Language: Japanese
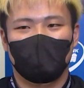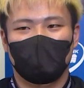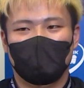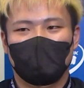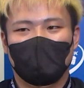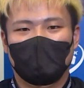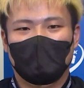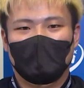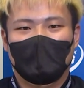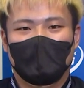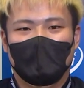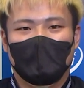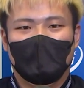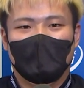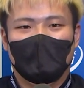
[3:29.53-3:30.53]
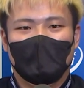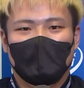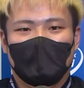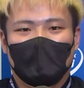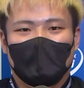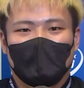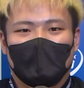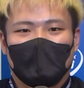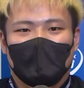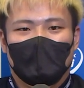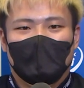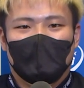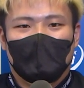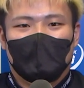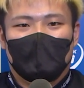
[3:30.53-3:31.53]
というのはどうですか経験として